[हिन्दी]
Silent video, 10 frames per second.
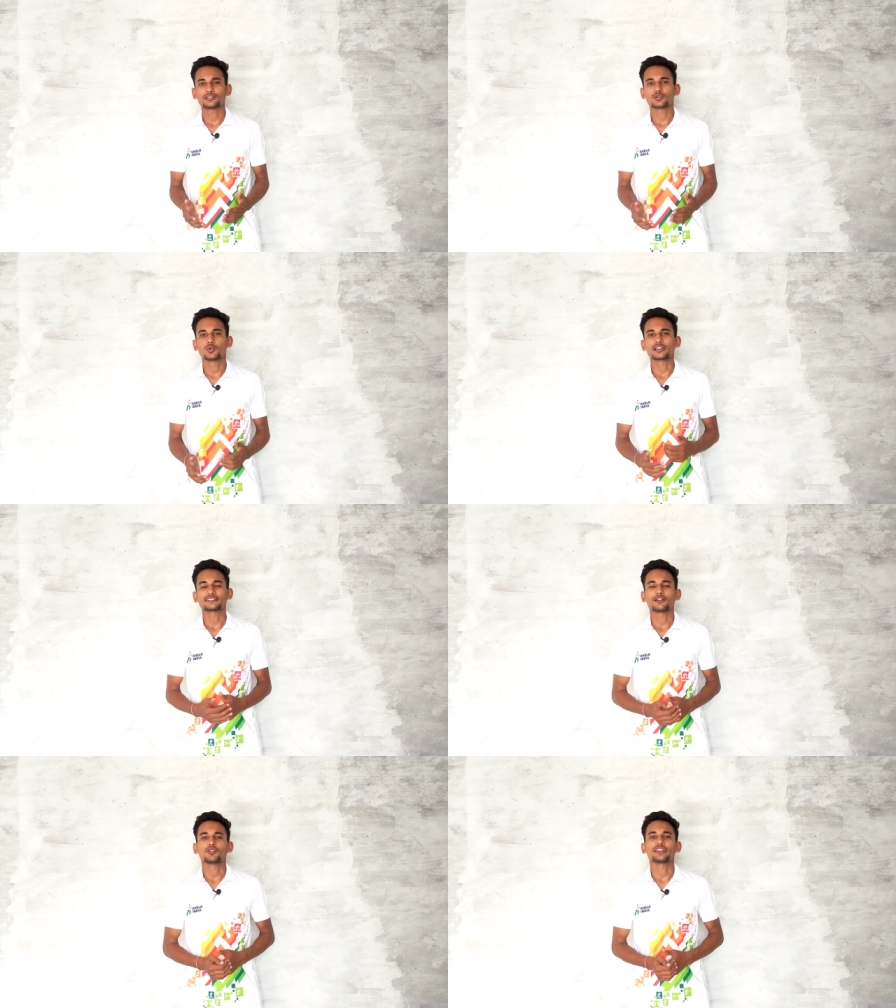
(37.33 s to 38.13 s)
का जो
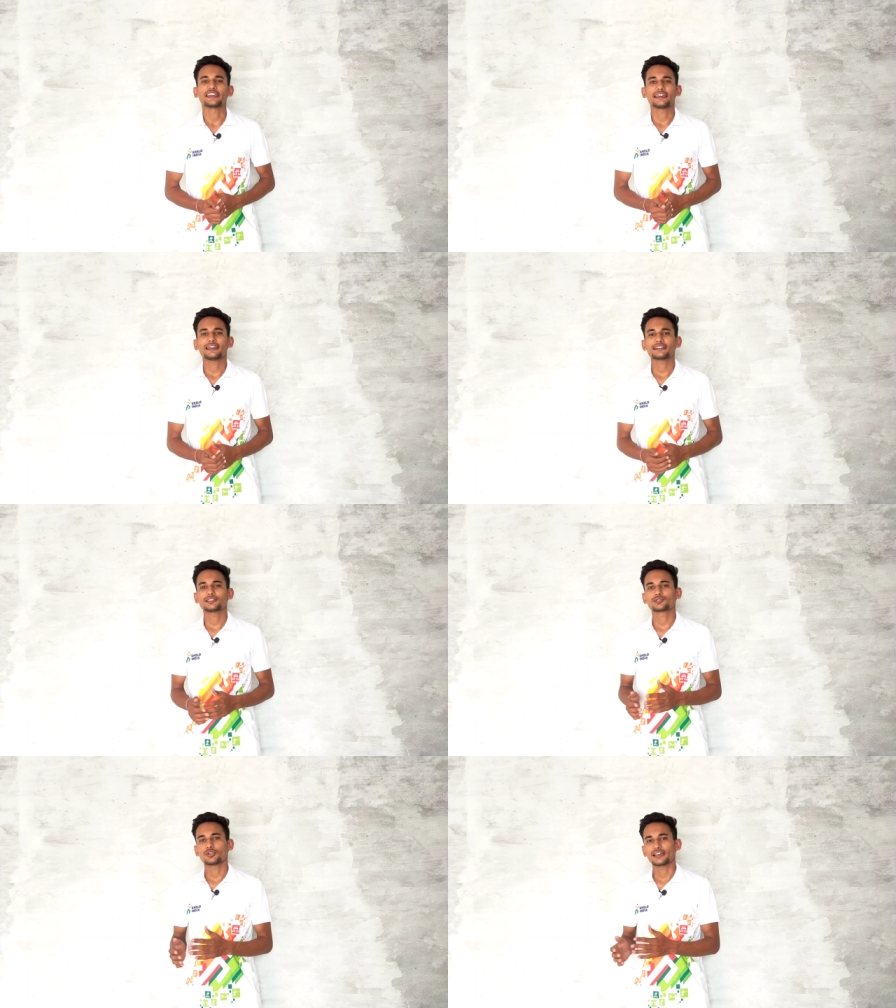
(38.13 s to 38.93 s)
नोटिस है वो ये है
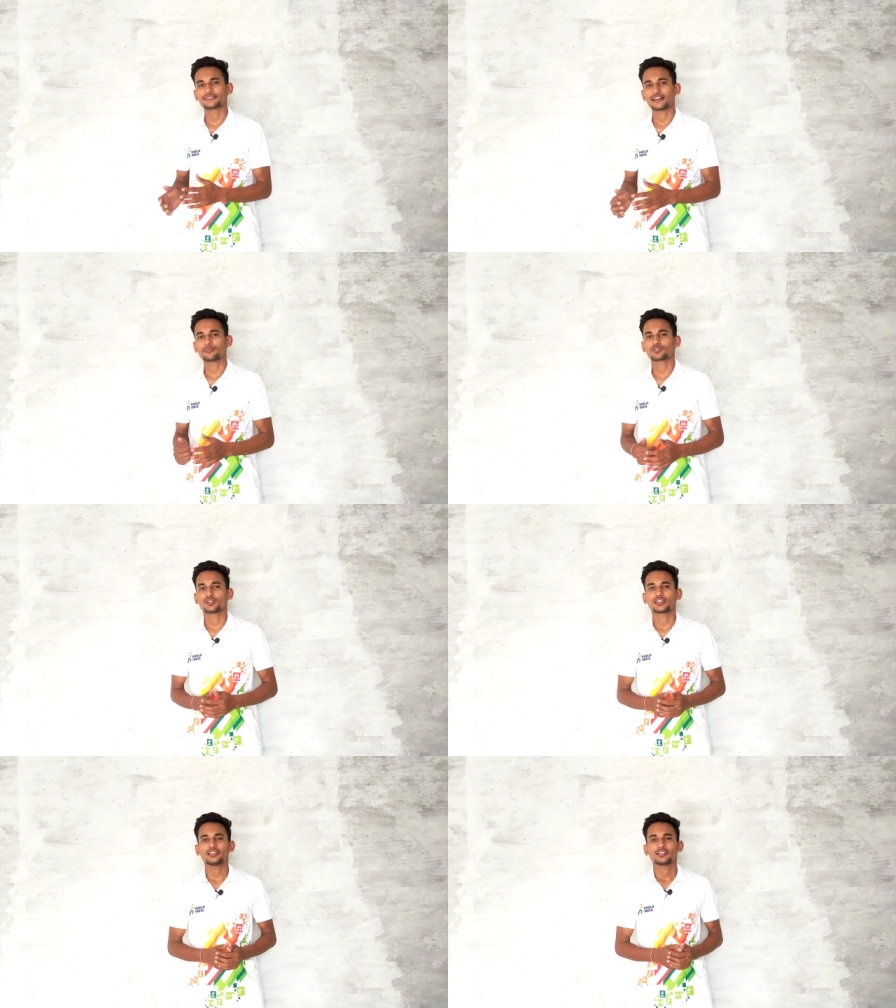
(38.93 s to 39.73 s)
कि जो एग्ज़ाम्स
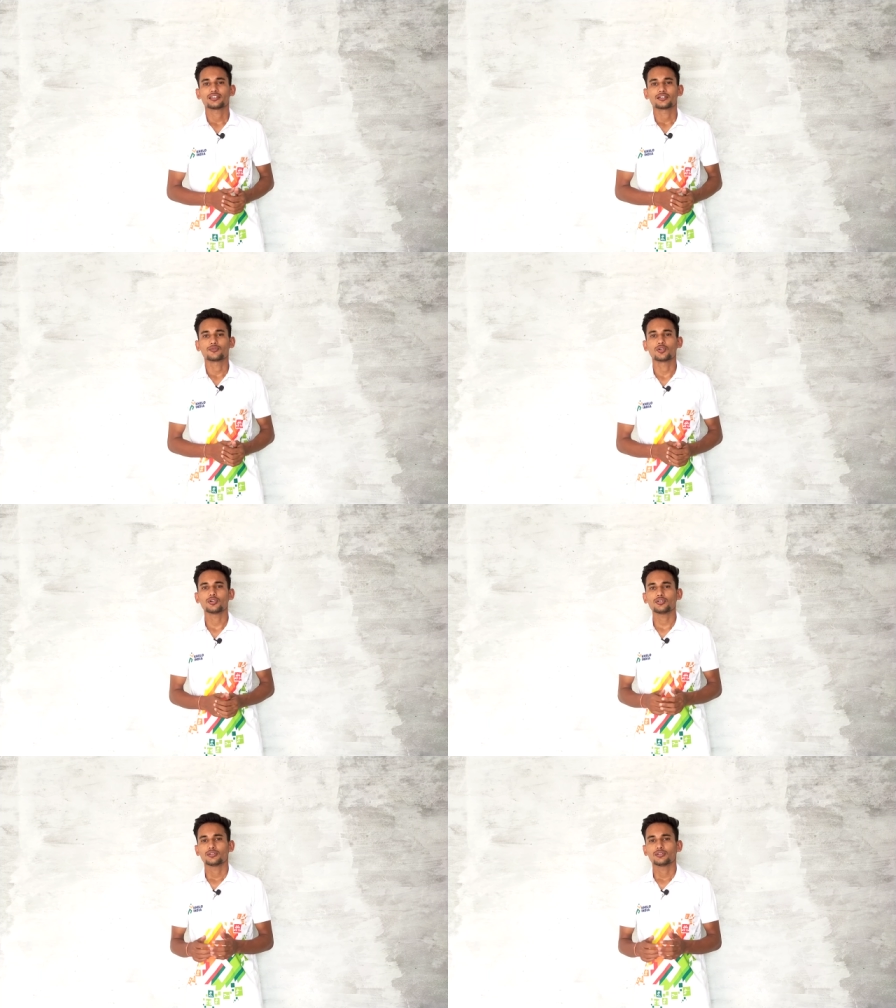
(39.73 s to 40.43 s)
होंगे वो